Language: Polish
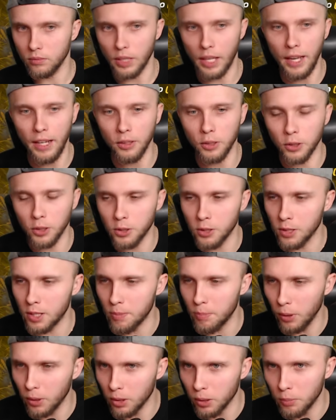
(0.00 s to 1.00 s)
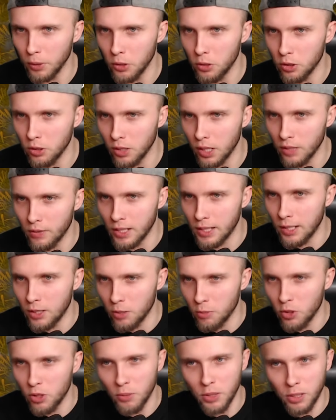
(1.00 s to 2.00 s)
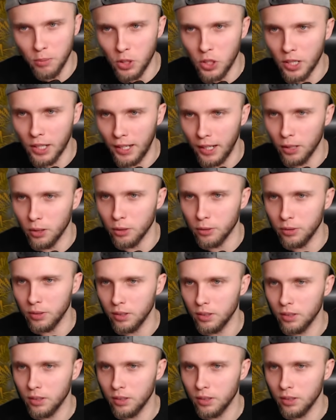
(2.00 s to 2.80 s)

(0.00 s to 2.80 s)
Ej, no dosyć sporo. Pięć już teraz wystarczy mi, żeby zrobić kilo.